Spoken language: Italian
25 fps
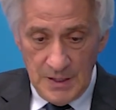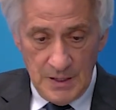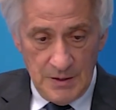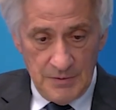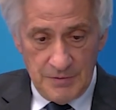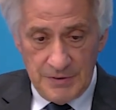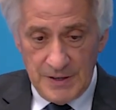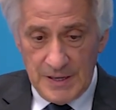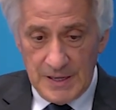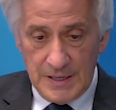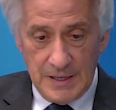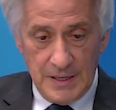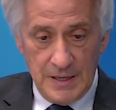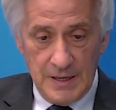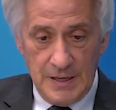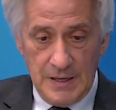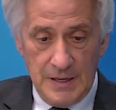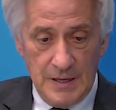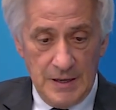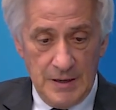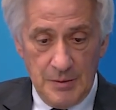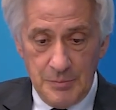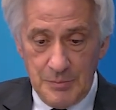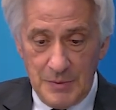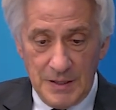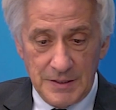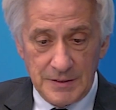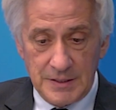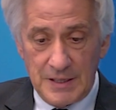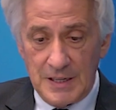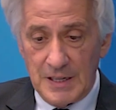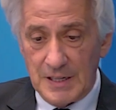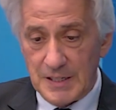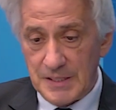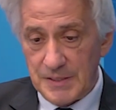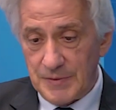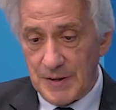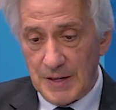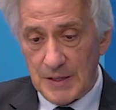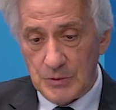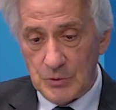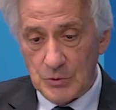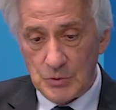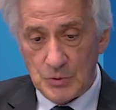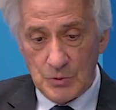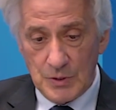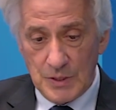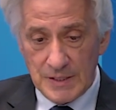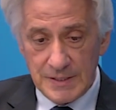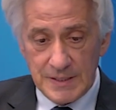fare, mettere l'asfalto
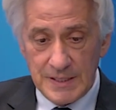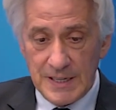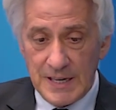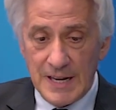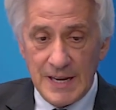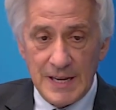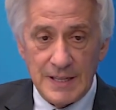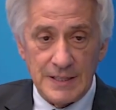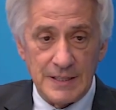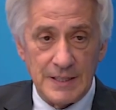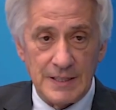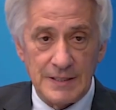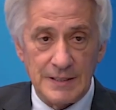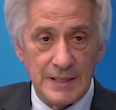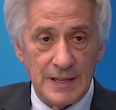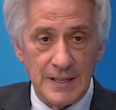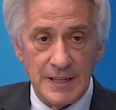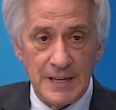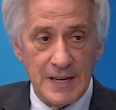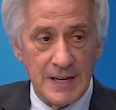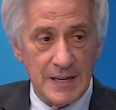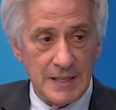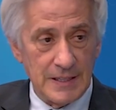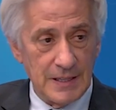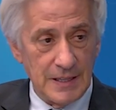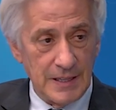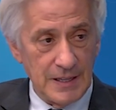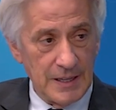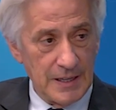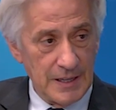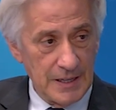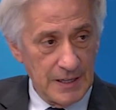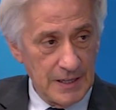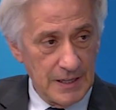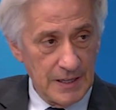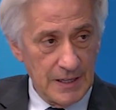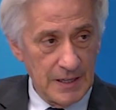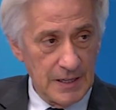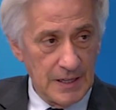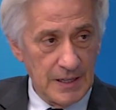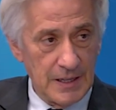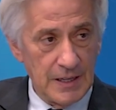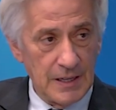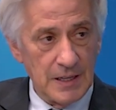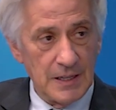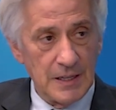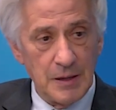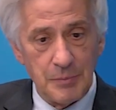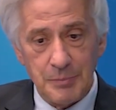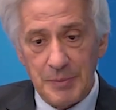su una strada,
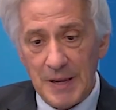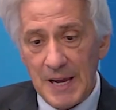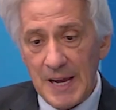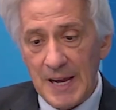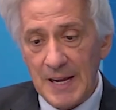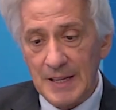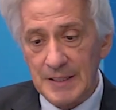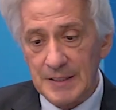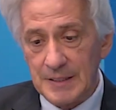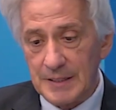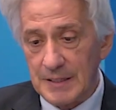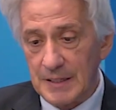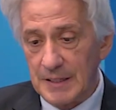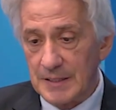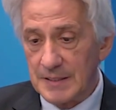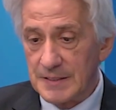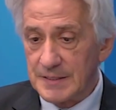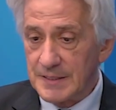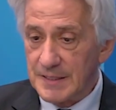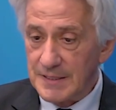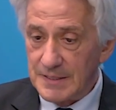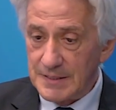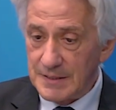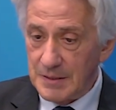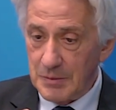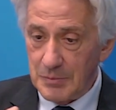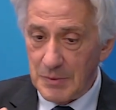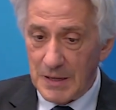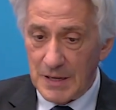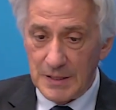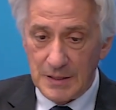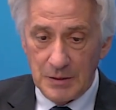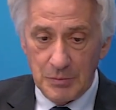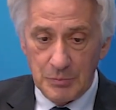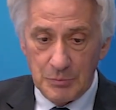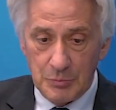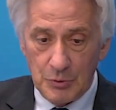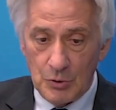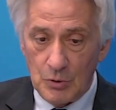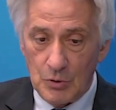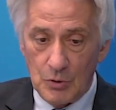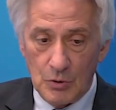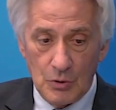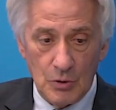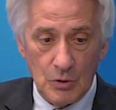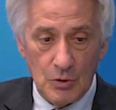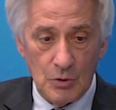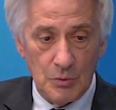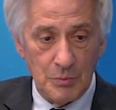tagliare le piante, sistemare un po',